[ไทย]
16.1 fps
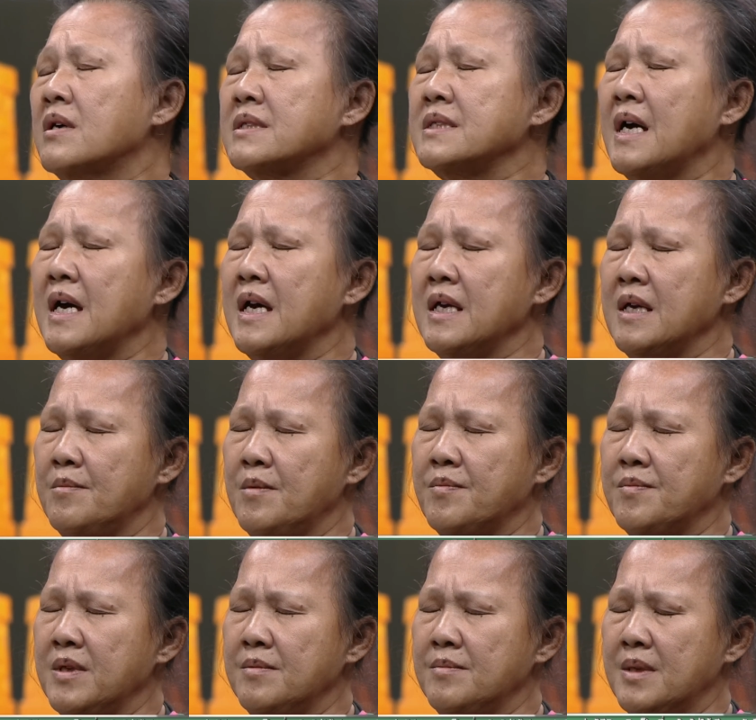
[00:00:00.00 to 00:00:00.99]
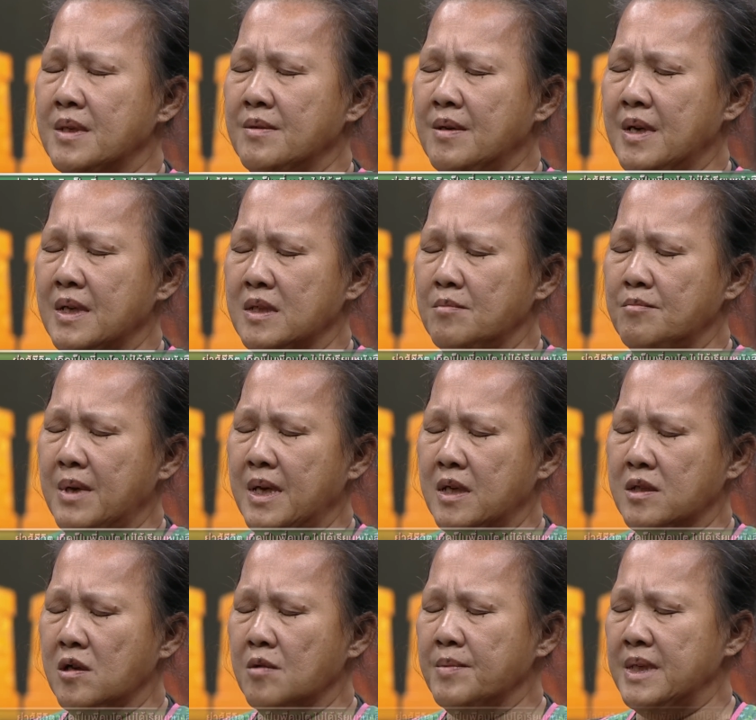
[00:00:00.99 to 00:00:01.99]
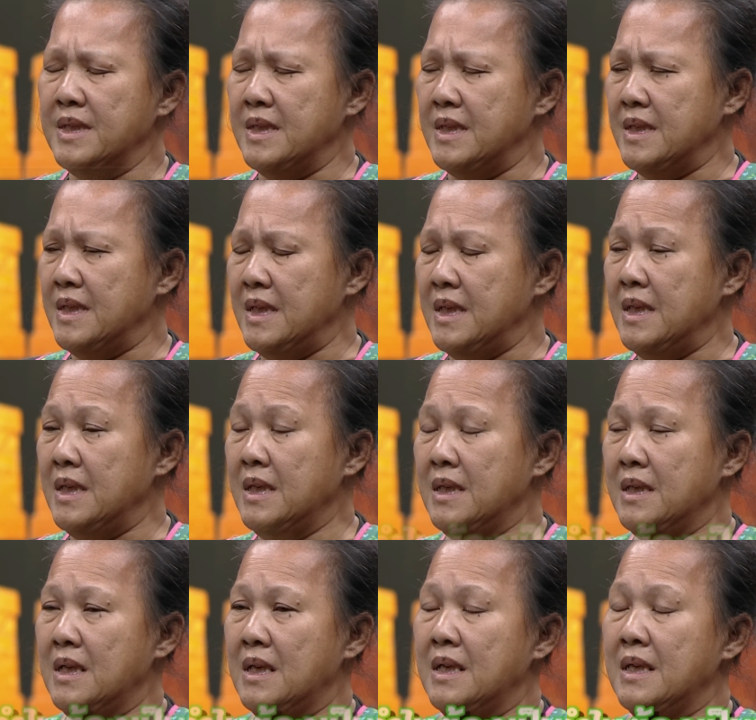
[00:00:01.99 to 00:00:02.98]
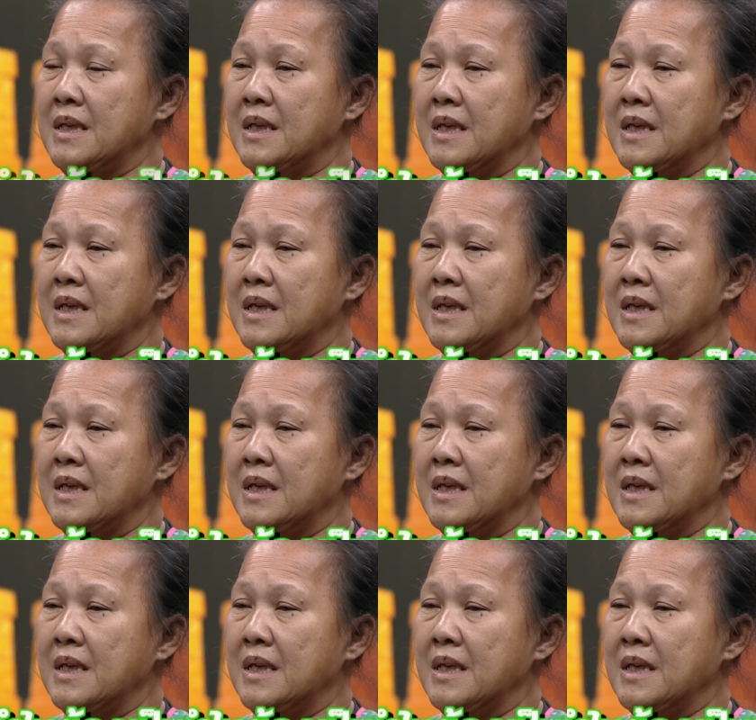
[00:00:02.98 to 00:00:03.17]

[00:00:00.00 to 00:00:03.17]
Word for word: ท้อใจอ่ะแบบที่เหมือนว่าทำไมเราต้องเป็นอย่างนี้อะไร